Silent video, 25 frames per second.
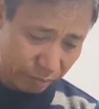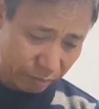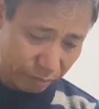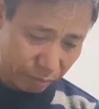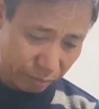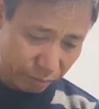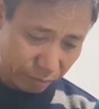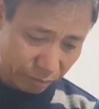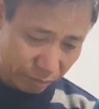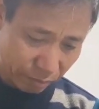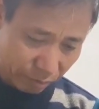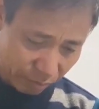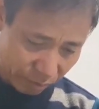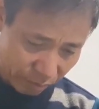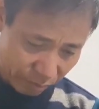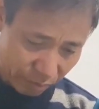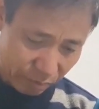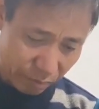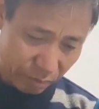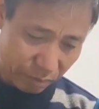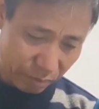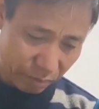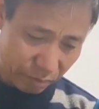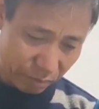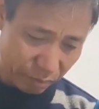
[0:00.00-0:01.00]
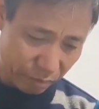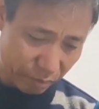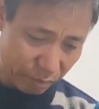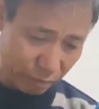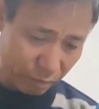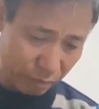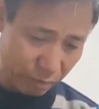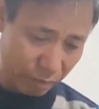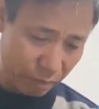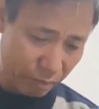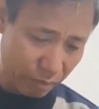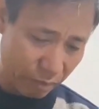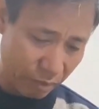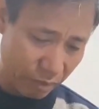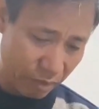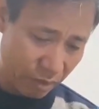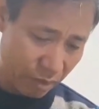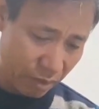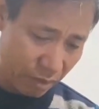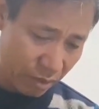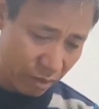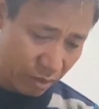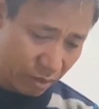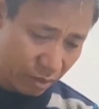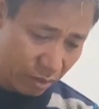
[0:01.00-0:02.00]
Thương hoàn cảnh bố mẹ khó khăn,
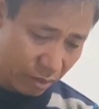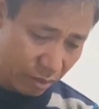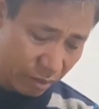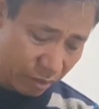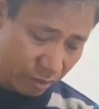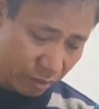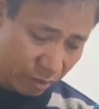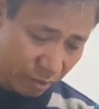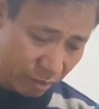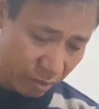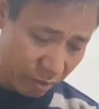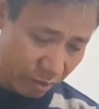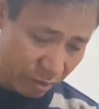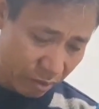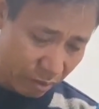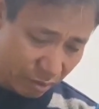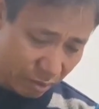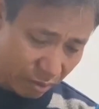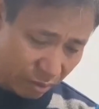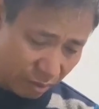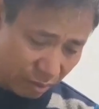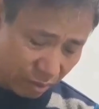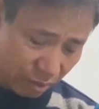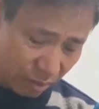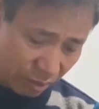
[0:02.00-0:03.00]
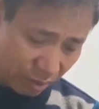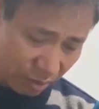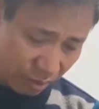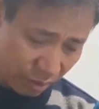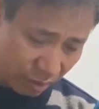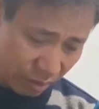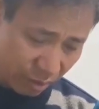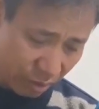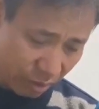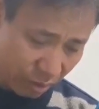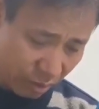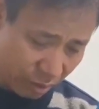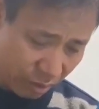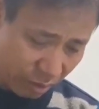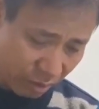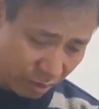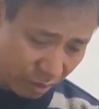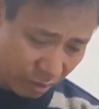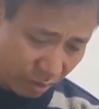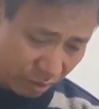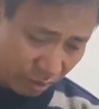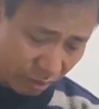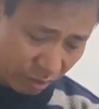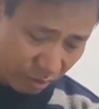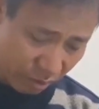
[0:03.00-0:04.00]
chị Thao ấp ủ mong ước hỗ trợ bố mẹ một
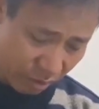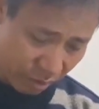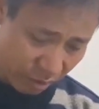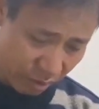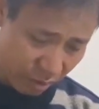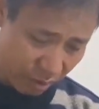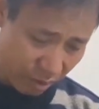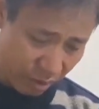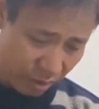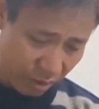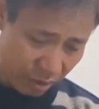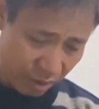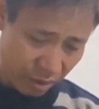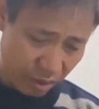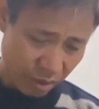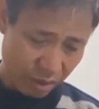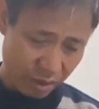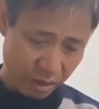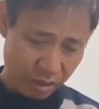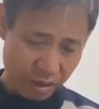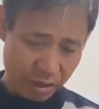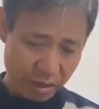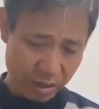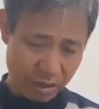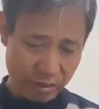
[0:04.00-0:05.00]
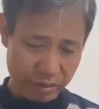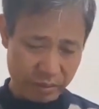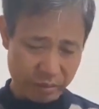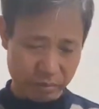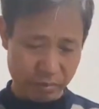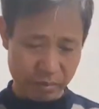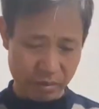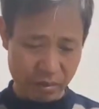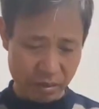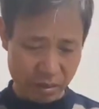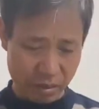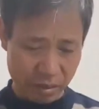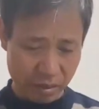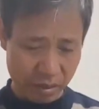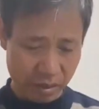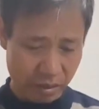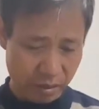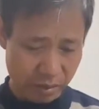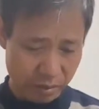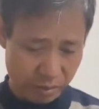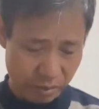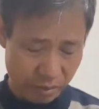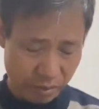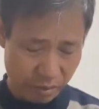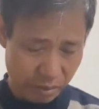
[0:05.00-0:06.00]
số tiền. Tuy nhiên, chị không chắc
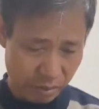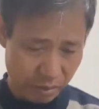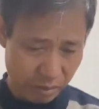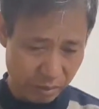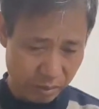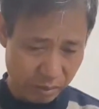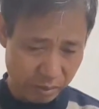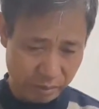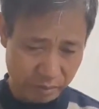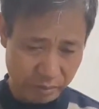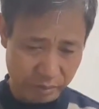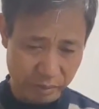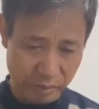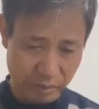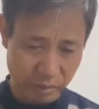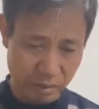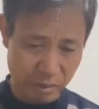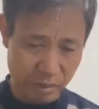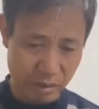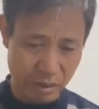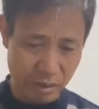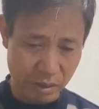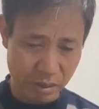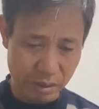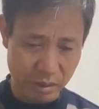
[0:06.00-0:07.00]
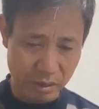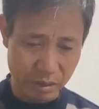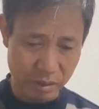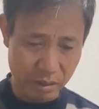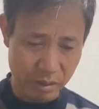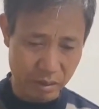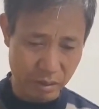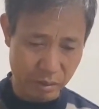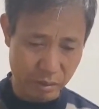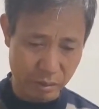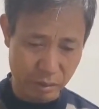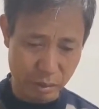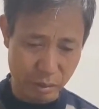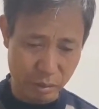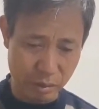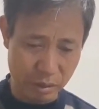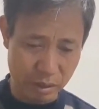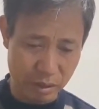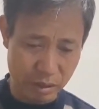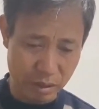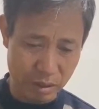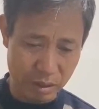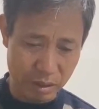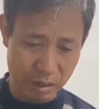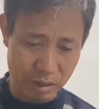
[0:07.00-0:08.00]
mình sẽ làm được nên không nói ra. Từ
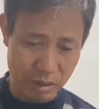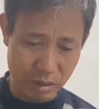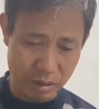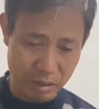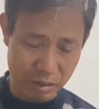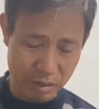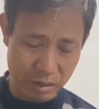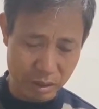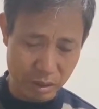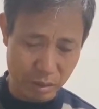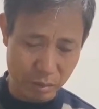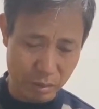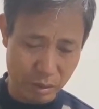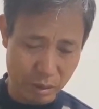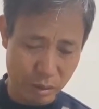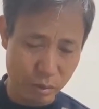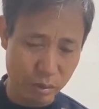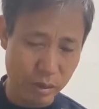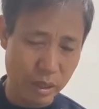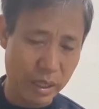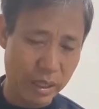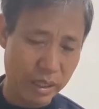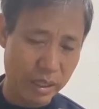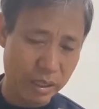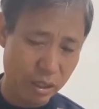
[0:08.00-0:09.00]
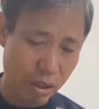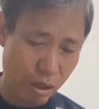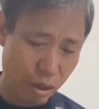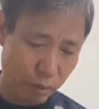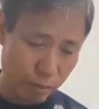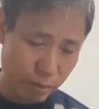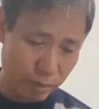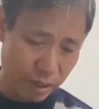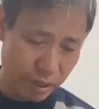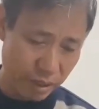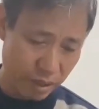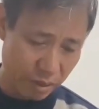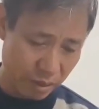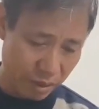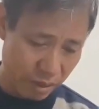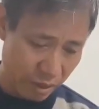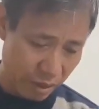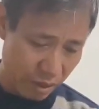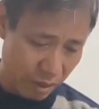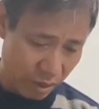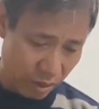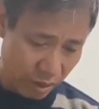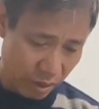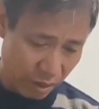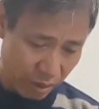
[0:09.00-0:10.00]
đó, chị Thao âm thầm tích góp tiền
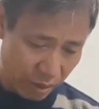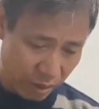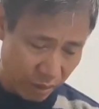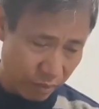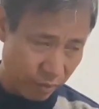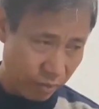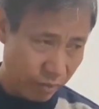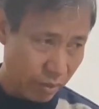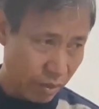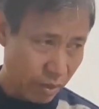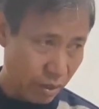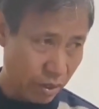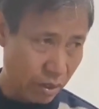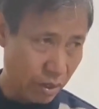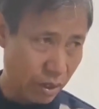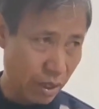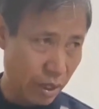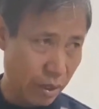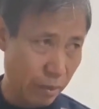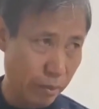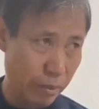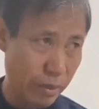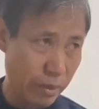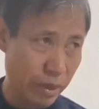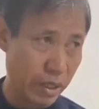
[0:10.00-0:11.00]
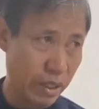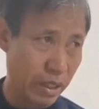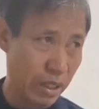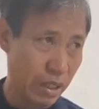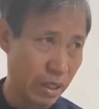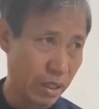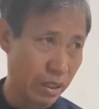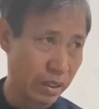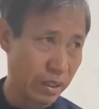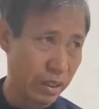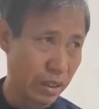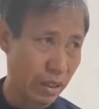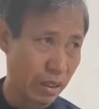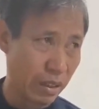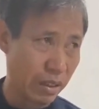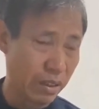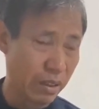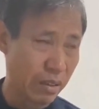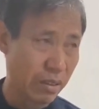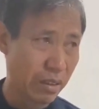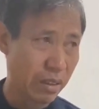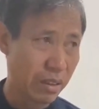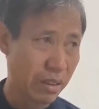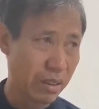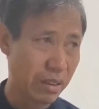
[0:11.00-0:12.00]
bằng cách nuôi heo đất. Công việc kinh doanh
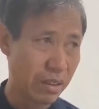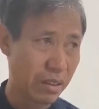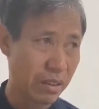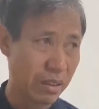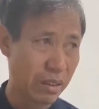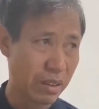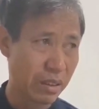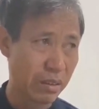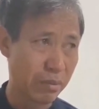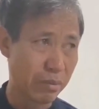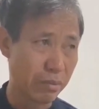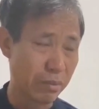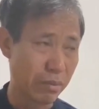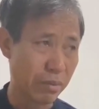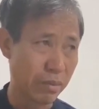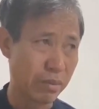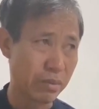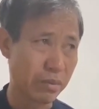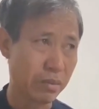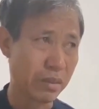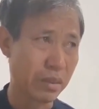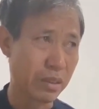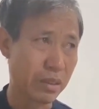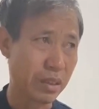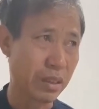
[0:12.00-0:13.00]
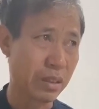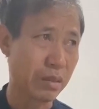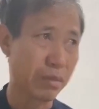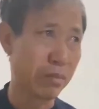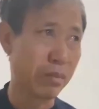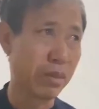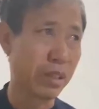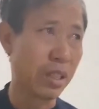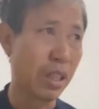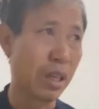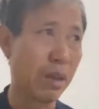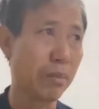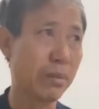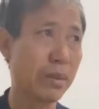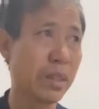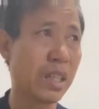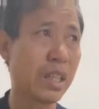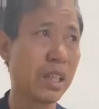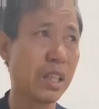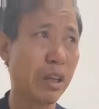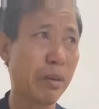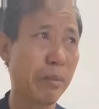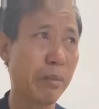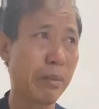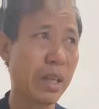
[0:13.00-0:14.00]
của chị không phải lúc nào cũng thuận lợi.
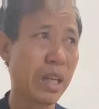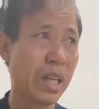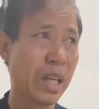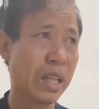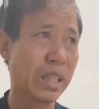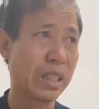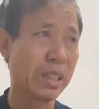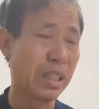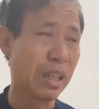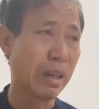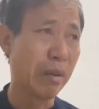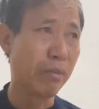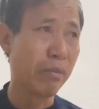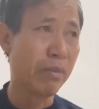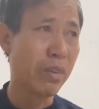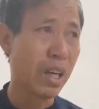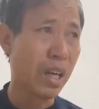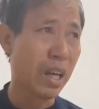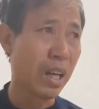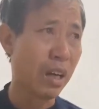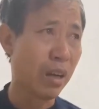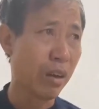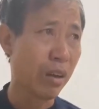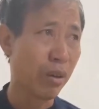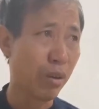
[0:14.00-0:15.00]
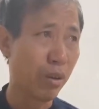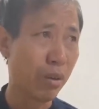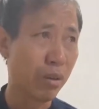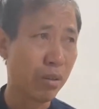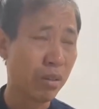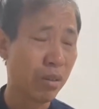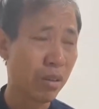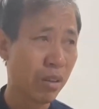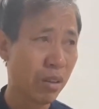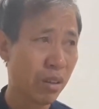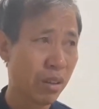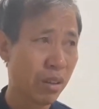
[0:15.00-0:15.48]
Thế nên, chị thường tranh thủ thời